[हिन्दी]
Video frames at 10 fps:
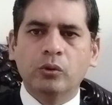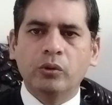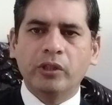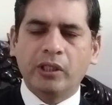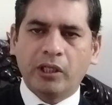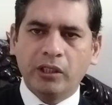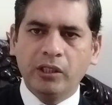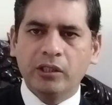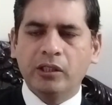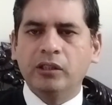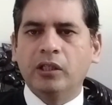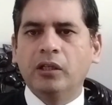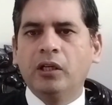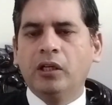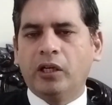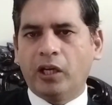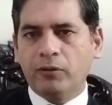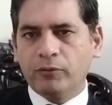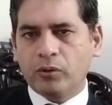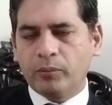उसको निगरानी के लिए
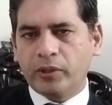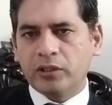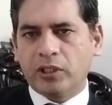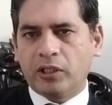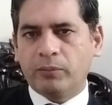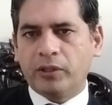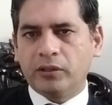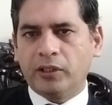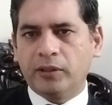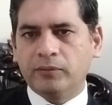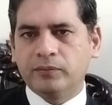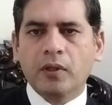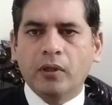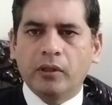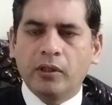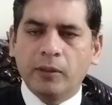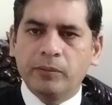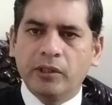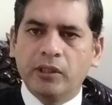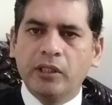हायर फोरम पर जाना पड़ता है अगर
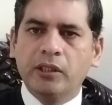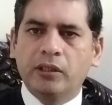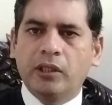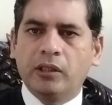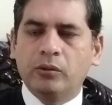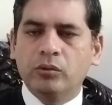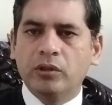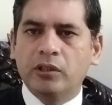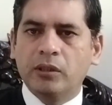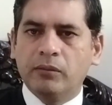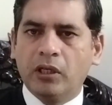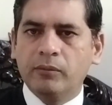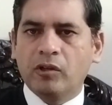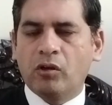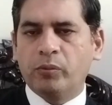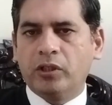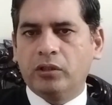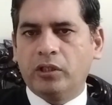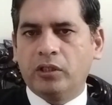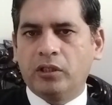इब्तदाई अदालत उसे तमाम
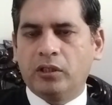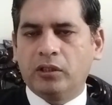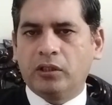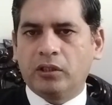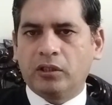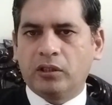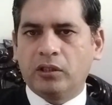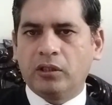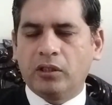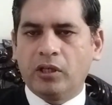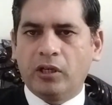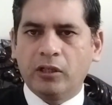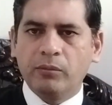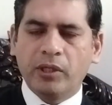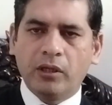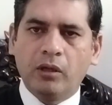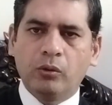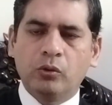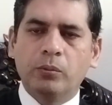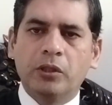कापियाँ देने के हक़ में ना
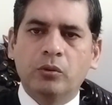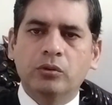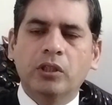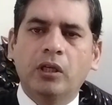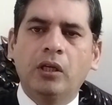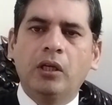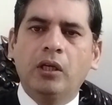हो तो फिर उसे